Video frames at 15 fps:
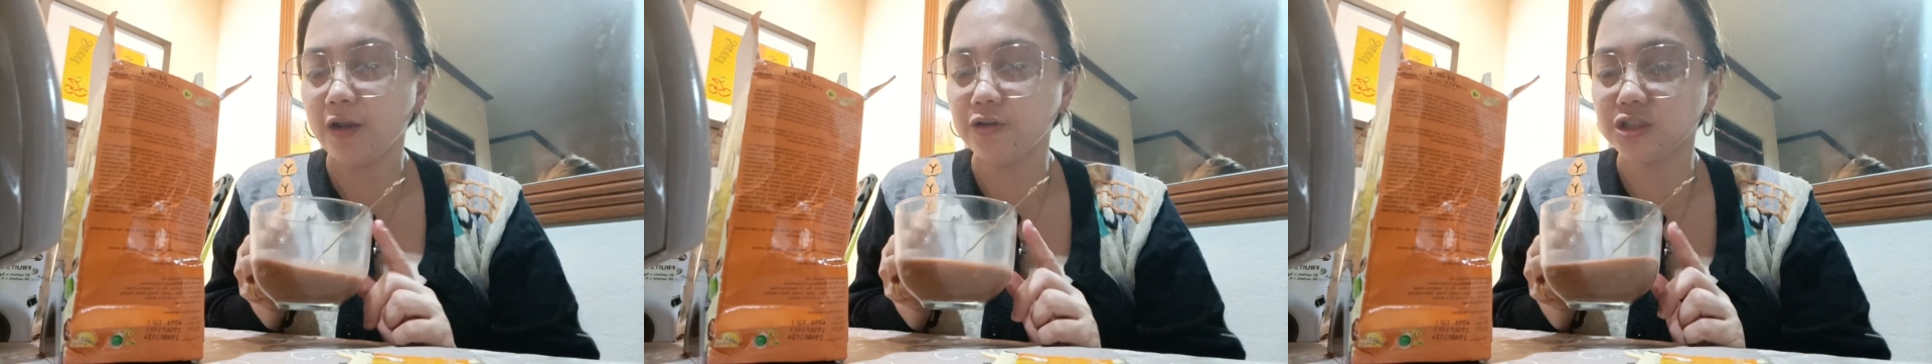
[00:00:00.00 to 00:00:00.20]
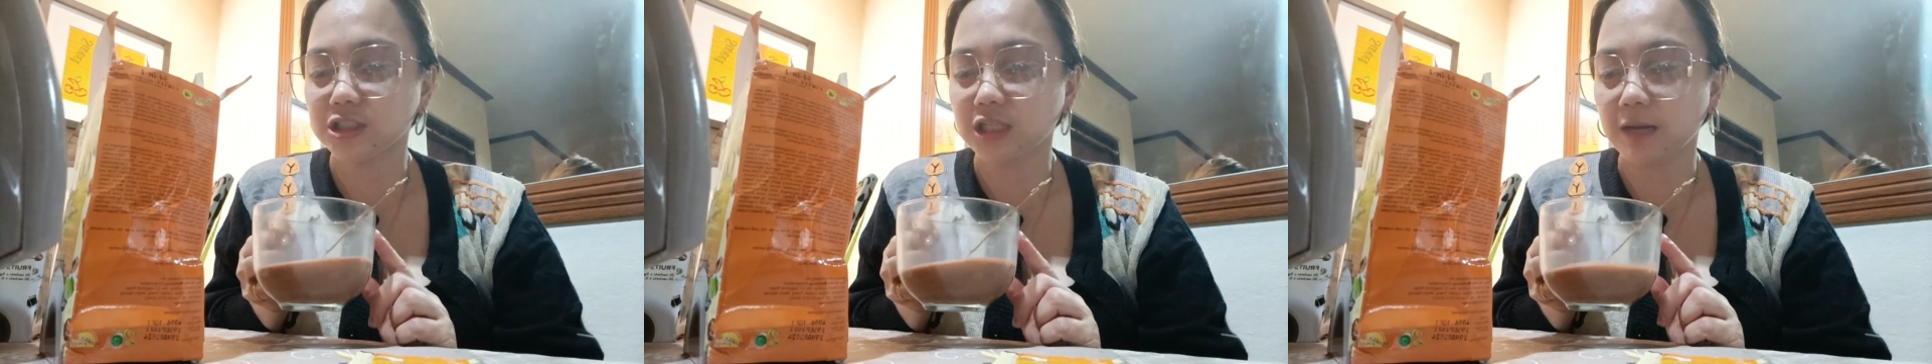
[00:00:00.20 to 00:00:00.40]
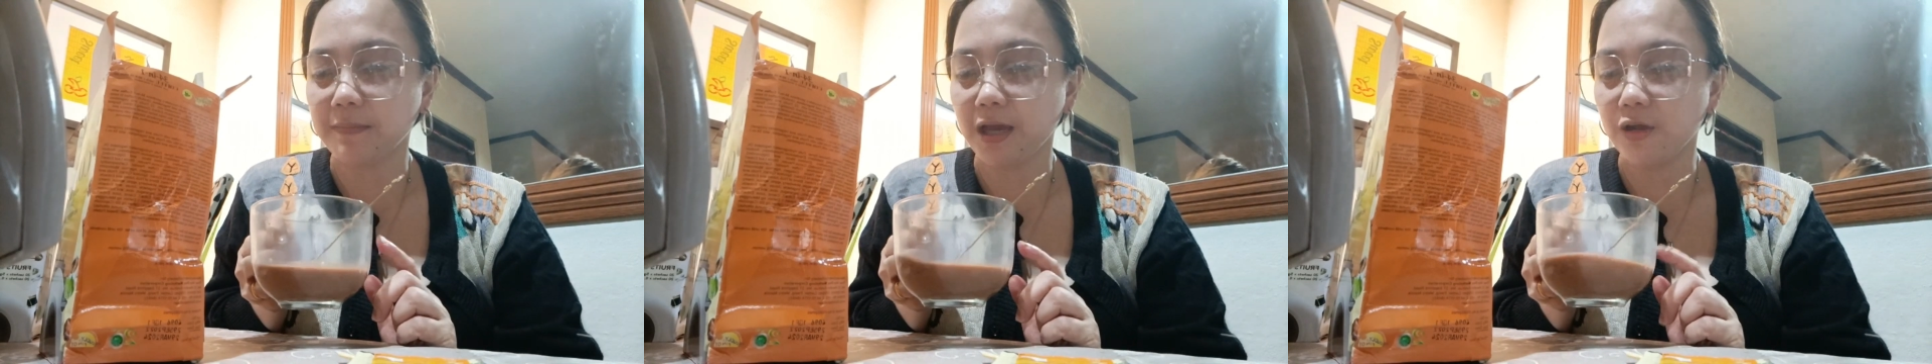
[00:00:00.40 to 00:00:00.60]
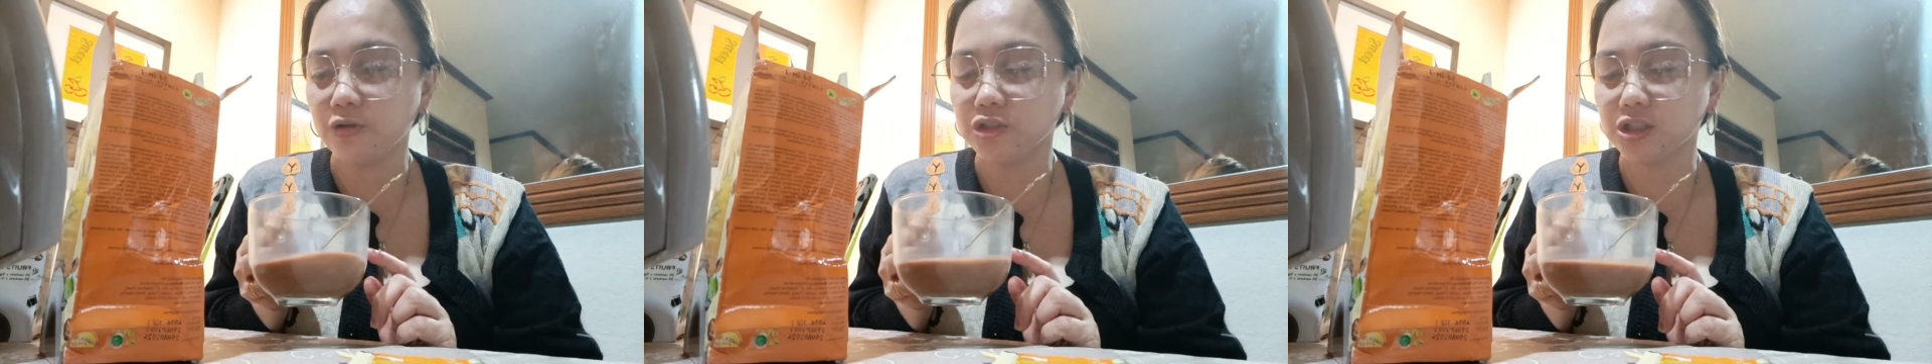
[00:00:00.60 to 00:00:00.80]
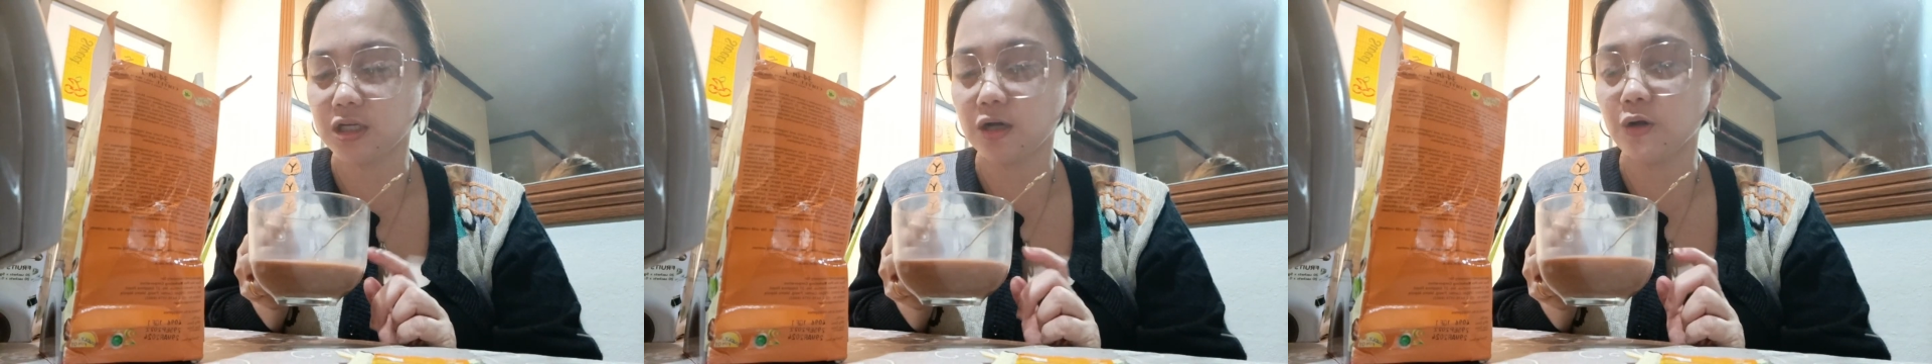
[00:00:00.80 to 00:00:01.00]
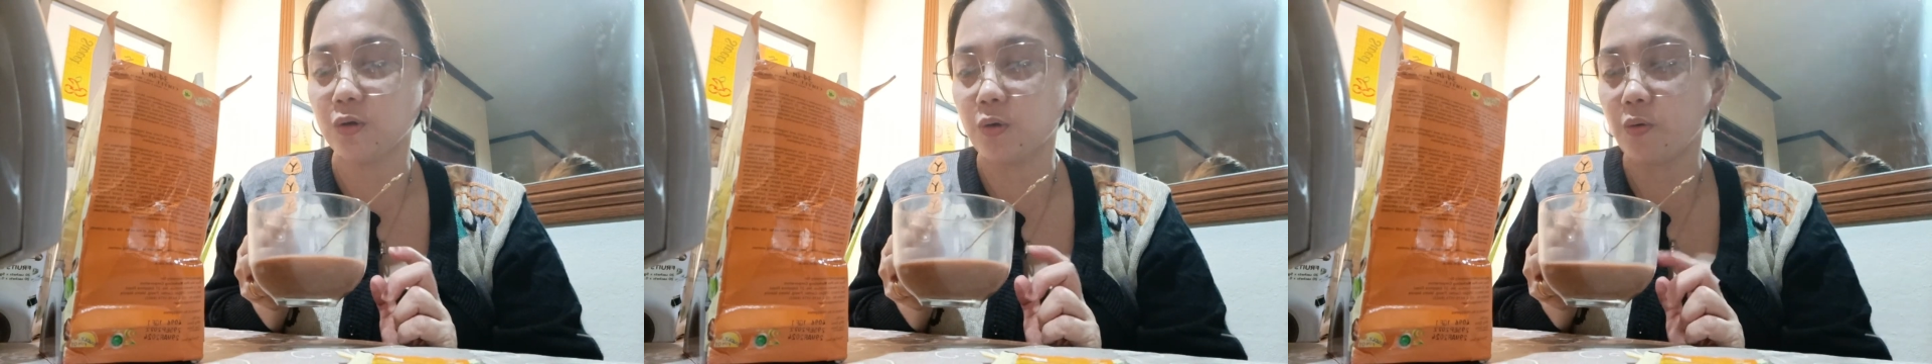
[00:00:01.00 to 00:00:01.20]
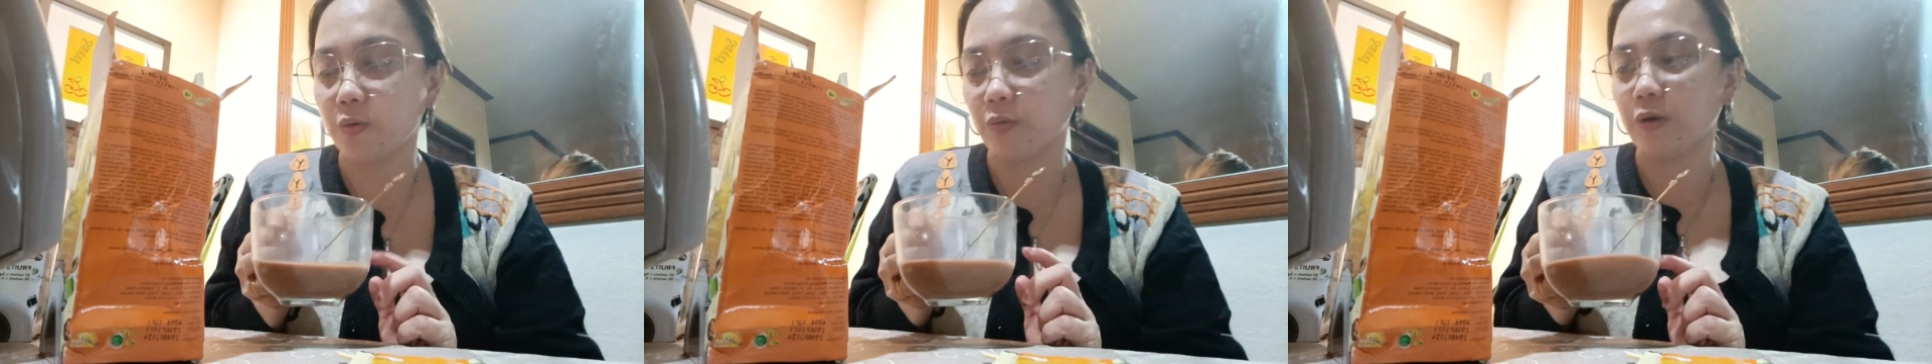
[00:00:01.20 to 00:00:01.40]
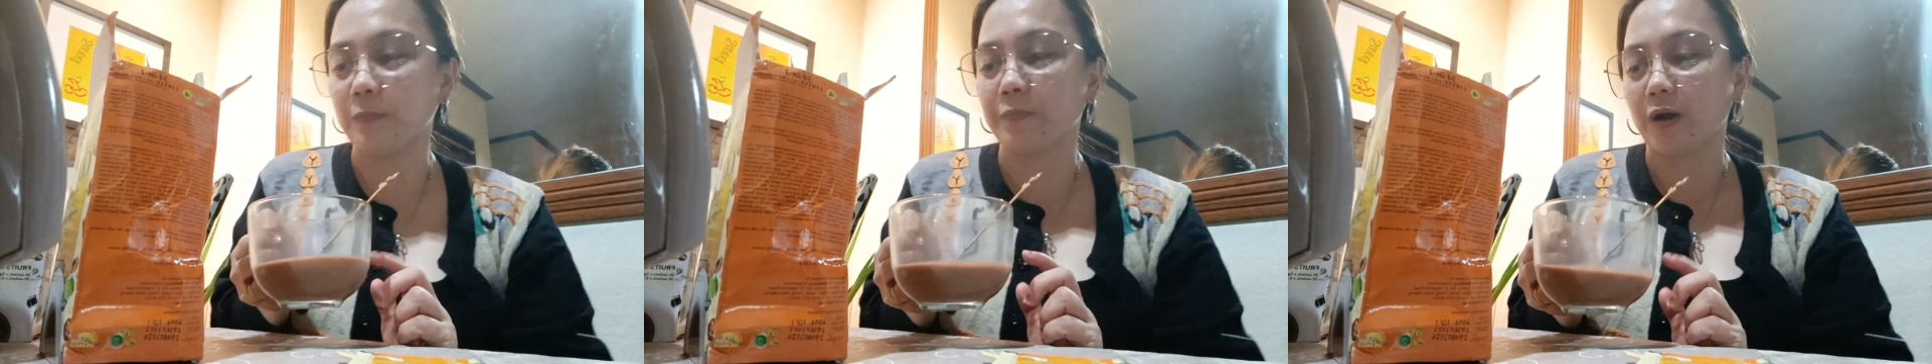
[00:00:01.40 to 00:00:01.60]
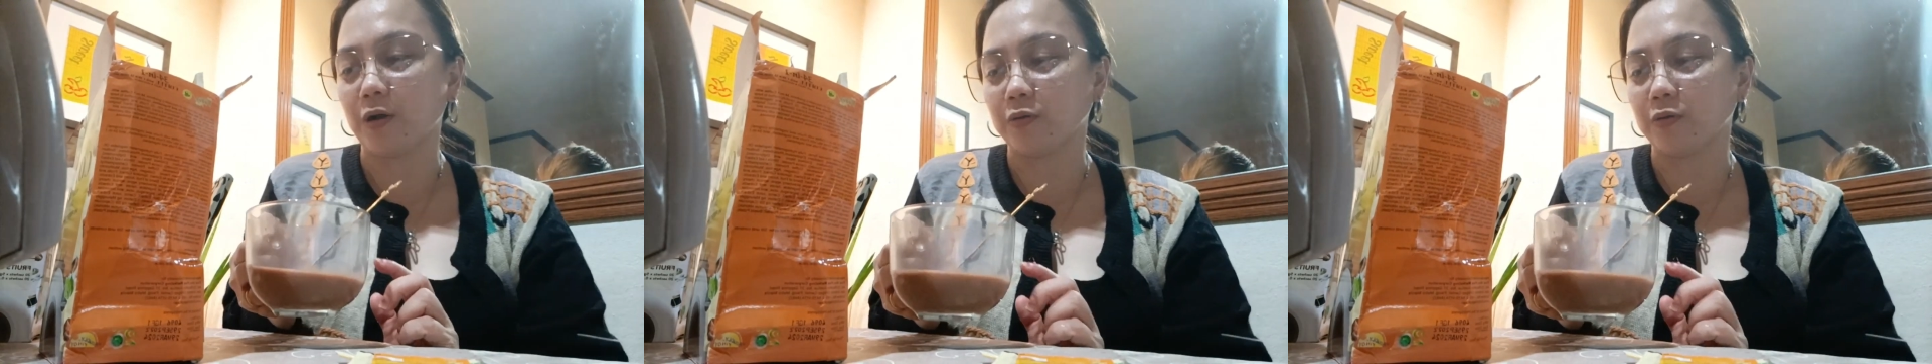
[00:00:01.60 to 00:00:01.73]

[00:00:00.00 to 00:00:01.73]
Ano siya? Meron siyang cocoa